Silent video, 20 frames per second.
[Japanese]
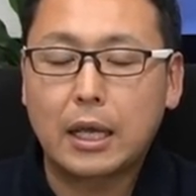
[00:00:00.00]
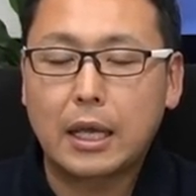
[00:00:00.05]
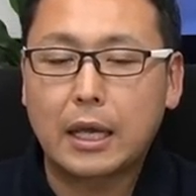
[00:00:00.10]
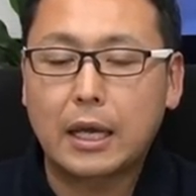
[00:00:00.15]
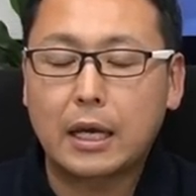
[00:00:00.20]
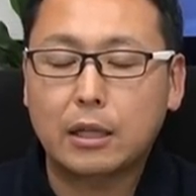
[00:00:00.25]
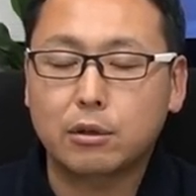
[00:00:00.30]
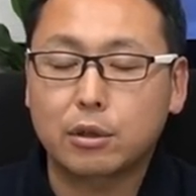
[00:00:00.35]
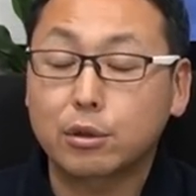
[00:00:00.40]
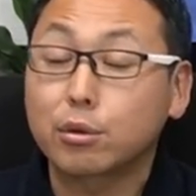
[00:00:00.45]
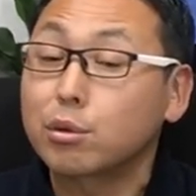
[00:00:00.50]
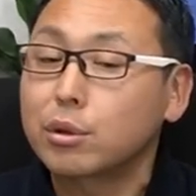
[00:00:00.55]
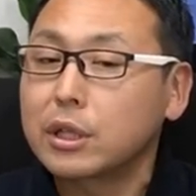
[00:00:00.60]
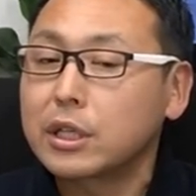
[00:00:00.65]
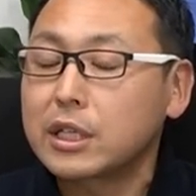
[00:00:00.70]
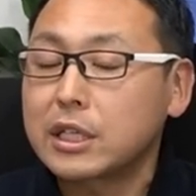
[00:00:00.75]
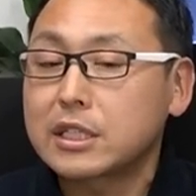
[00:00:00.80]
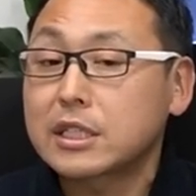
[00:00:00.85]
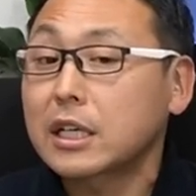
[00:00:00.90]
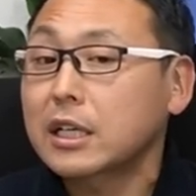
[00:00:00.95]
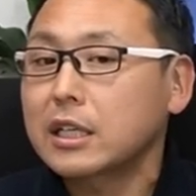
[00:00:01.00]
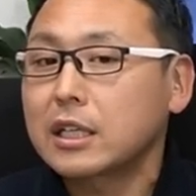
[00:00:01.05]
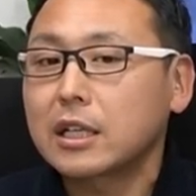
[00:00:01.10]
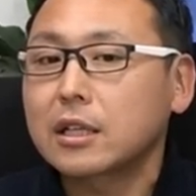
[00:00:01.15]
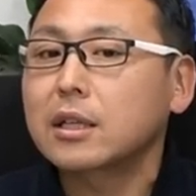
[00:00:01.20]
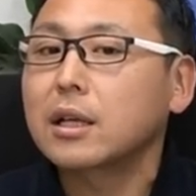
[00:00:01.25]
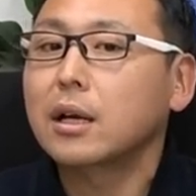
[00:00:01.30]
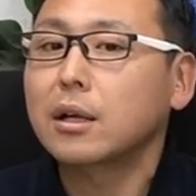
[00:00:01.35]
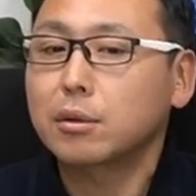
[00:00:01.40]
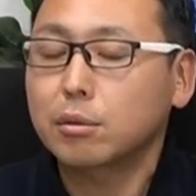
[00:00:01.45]
えー、あとは取引先
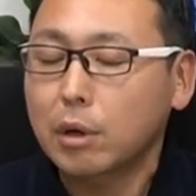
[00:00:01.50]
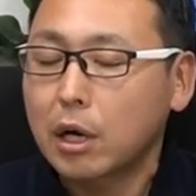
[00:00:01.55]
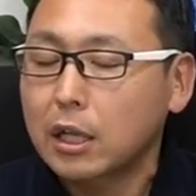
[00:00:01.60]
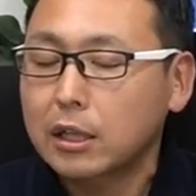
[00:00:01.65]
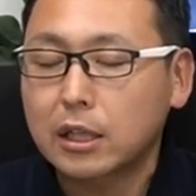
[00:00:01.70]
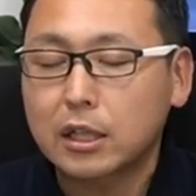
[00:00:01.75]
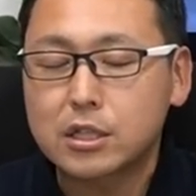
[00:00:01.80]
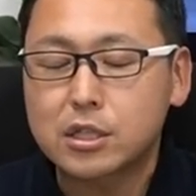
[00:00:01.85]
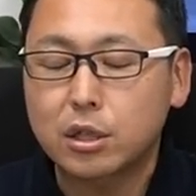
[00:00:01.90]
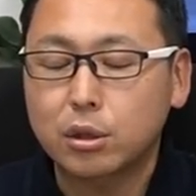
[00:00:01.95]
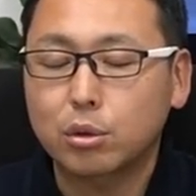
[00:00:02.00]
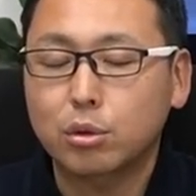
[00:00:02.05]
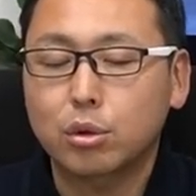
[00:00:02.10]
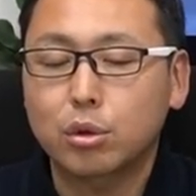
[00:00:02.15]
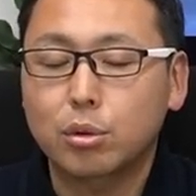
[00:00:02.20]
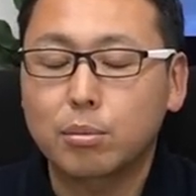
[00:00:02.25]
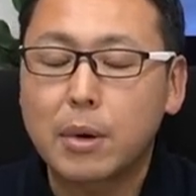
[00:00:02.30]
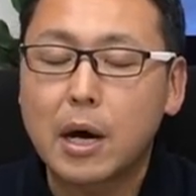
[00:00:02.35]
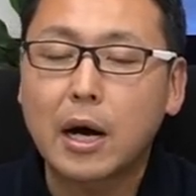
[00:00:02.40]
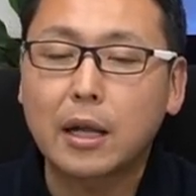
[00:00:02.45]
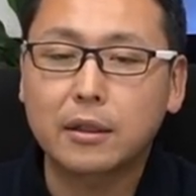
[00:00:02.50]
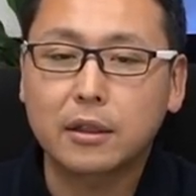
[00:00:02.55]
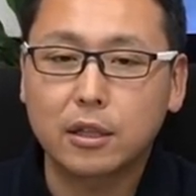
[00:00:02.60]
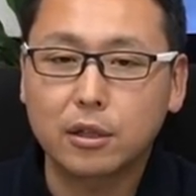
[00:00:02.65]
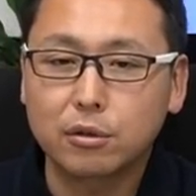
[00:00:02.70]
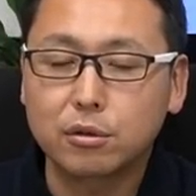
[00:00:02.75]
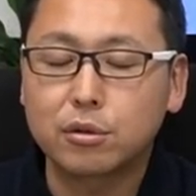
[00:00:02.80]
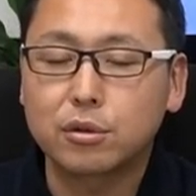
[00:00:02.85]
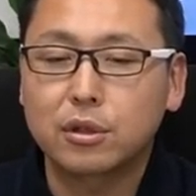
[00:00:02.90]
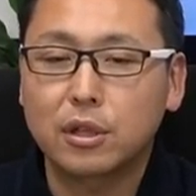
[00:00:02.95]
だったりだとか新しいところを回って
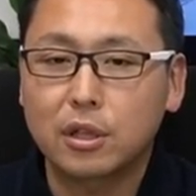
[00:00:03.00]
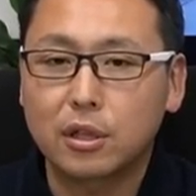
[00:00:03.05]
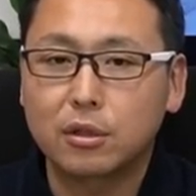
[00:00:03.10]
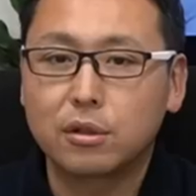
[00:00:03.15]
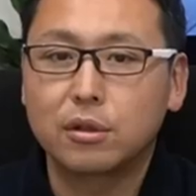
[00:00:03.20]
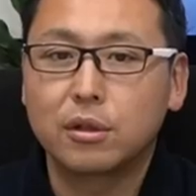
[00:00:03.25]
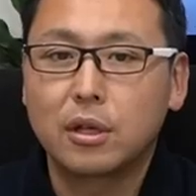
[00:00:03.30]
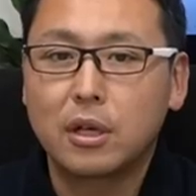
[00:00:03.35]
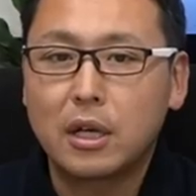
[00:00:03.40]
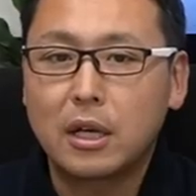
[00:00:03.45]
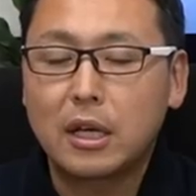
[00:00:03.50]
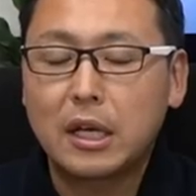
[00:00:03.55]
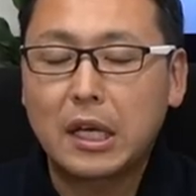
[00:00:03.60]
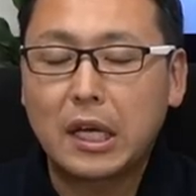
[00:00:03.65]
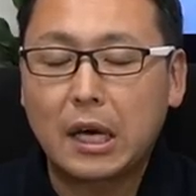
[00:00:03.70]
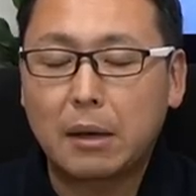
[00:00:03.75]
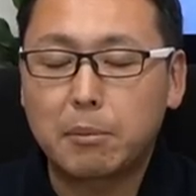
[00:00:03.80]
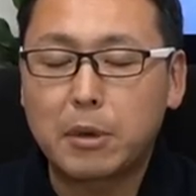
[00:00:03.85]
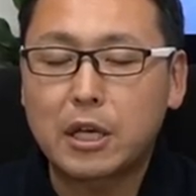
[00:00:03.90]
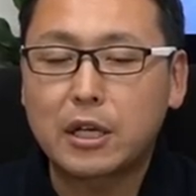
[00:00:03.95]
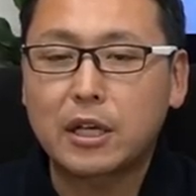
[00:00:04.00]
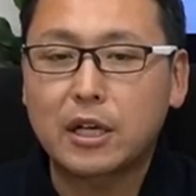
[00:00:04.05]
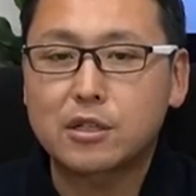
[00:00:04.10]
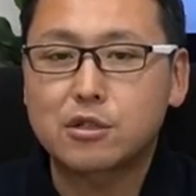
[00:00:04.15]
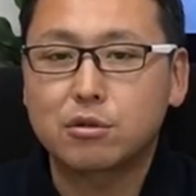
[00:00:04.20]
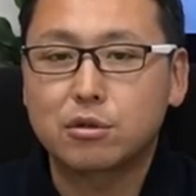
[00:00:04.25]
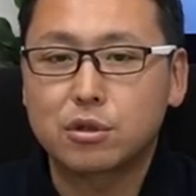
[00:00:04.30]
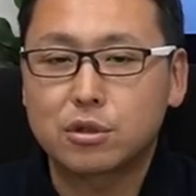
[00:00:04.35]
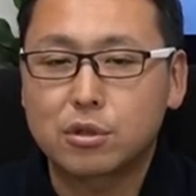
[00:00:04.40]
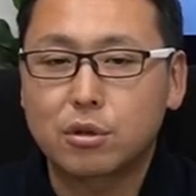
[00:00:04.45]
くるっていう、えー、アメリカ
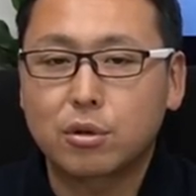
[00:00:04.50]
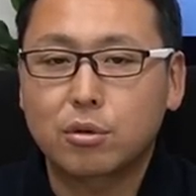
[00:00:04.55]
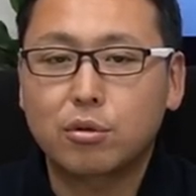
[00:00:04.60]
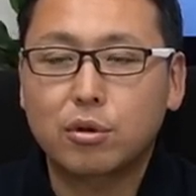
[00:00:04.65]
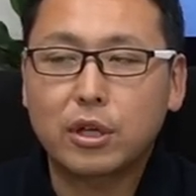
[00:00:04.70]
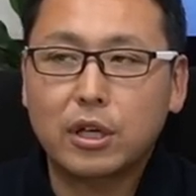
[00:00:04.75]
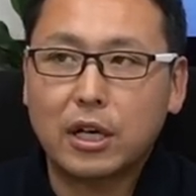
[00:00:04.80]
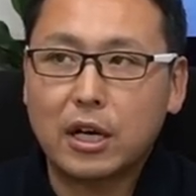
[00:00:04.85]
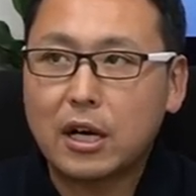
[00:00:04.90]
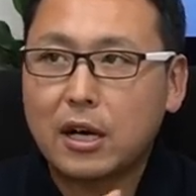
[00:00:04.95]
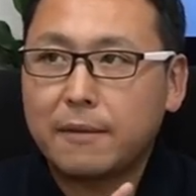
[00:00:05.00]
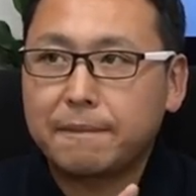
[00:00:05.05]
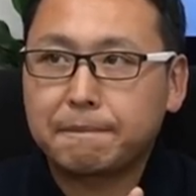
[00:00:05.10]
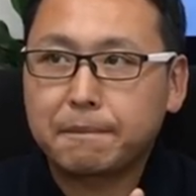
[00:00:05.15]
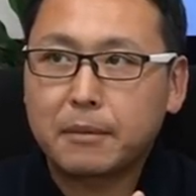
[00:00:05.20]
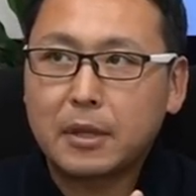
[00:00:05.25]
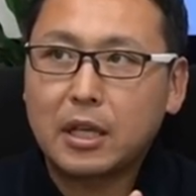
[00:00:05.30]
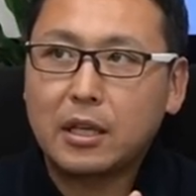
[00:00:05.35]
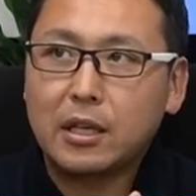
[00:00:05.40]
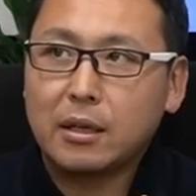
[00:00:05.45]
出張、これが、